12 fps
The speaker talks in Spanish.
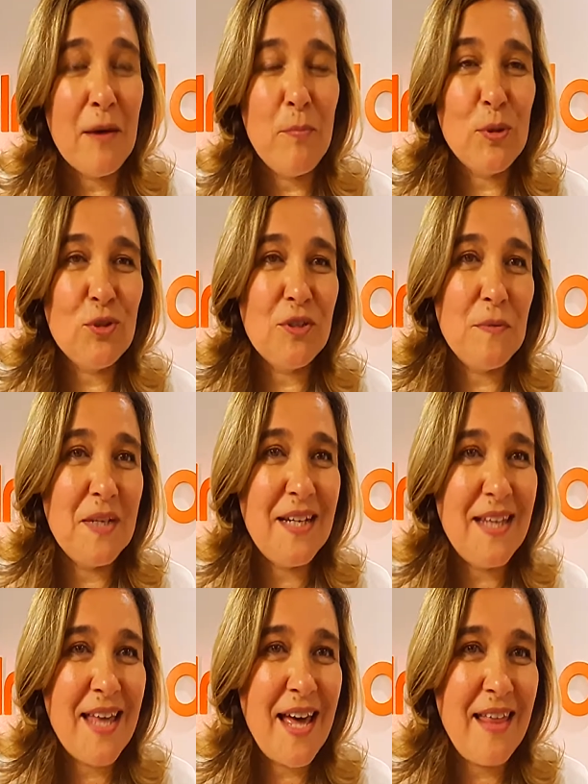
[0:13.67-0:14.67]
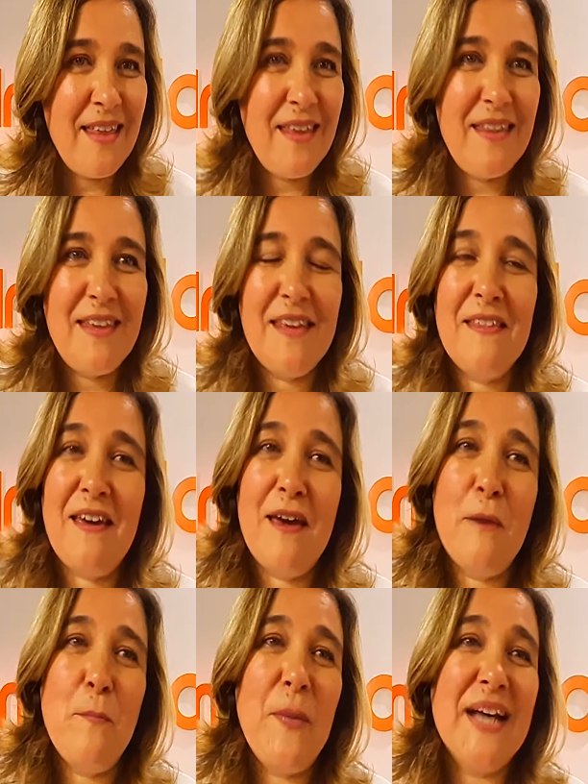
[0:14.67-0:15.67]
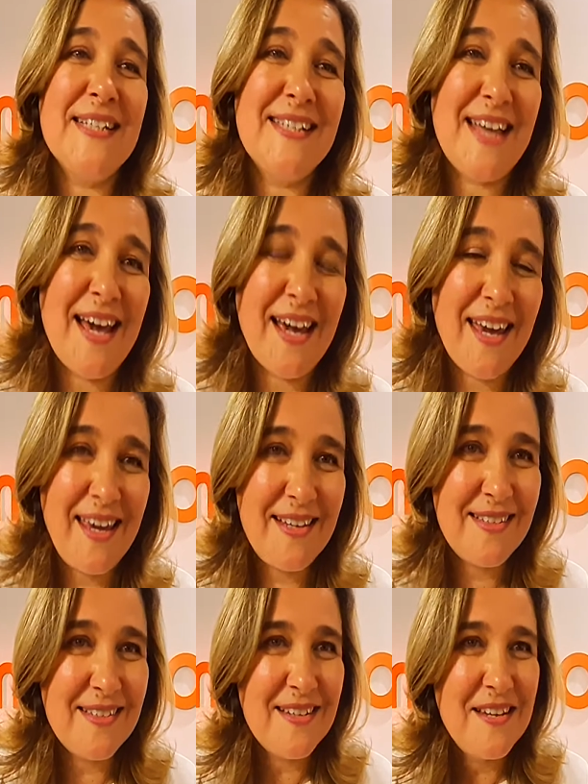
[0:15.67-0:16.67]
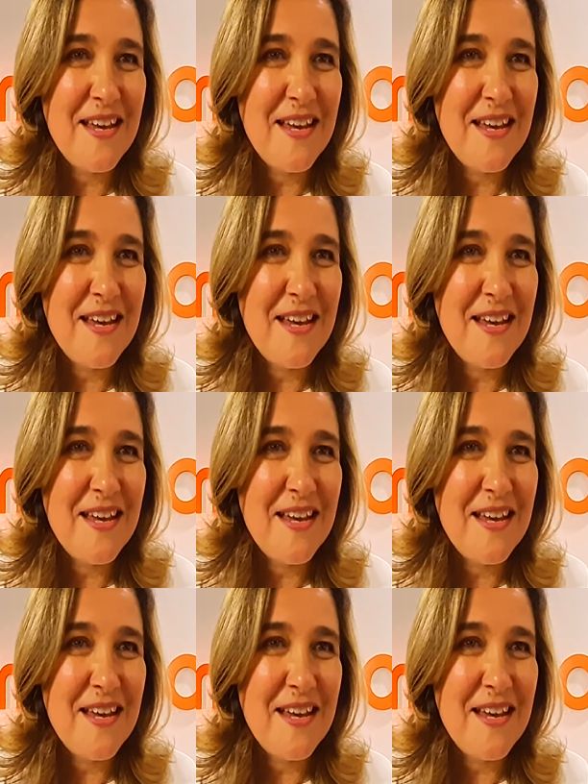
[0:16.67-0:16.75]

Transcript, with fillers: posibilidades, desde pasajes,